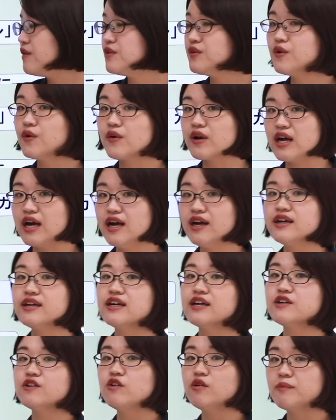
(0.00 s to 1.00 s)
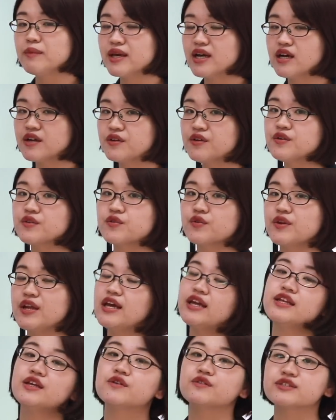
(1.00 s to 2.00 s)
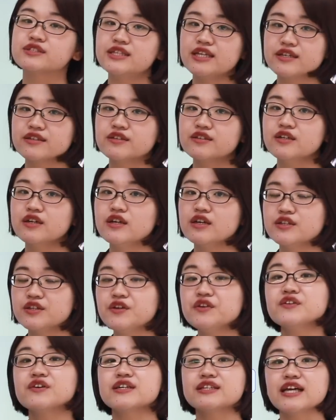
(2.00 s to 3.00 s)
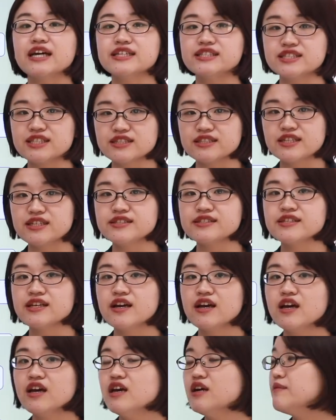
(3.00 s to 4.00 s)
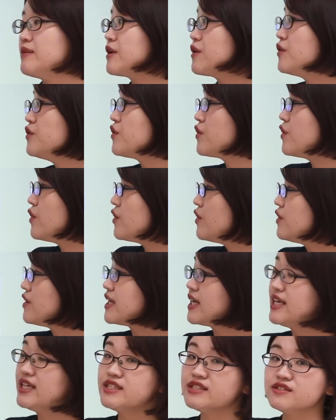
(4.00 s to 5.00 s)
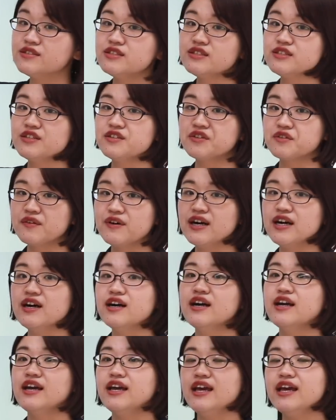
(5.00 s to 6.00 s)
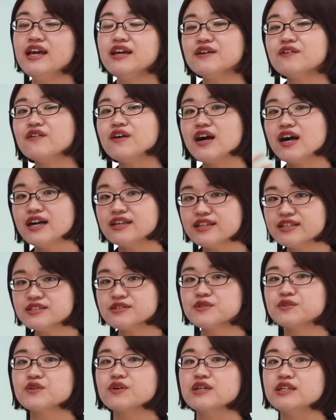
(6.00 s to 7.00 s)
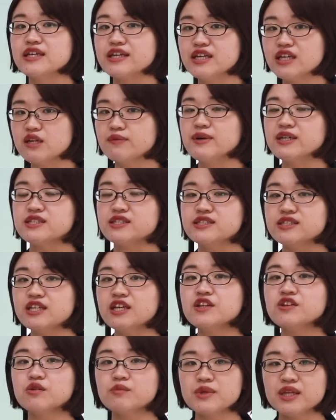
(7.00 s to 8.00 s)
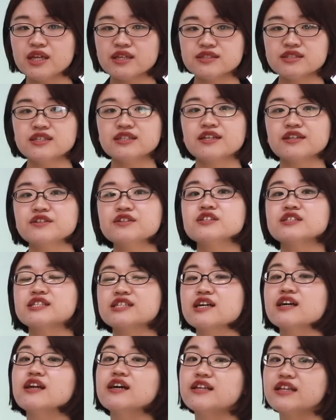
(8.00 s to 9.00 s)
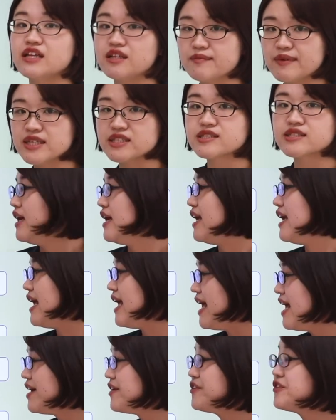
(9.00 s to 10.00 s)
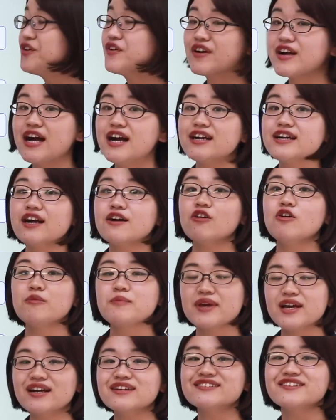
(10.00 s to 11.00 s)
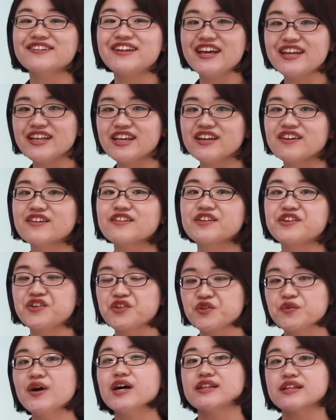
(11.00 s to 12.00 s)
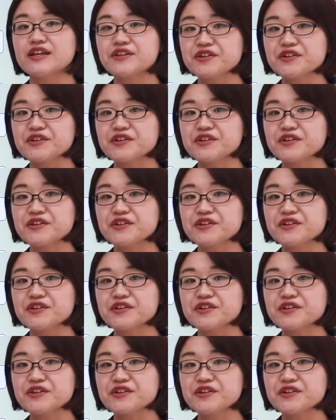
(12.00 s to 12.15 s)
語の感覚を磨くトレーニングをしていくというのが大事なんです、まあ、このコロケーションっていうのは英語が話すことができれば自然と身についてくる力になります、え英語の感覚を磨くトレーニングというのは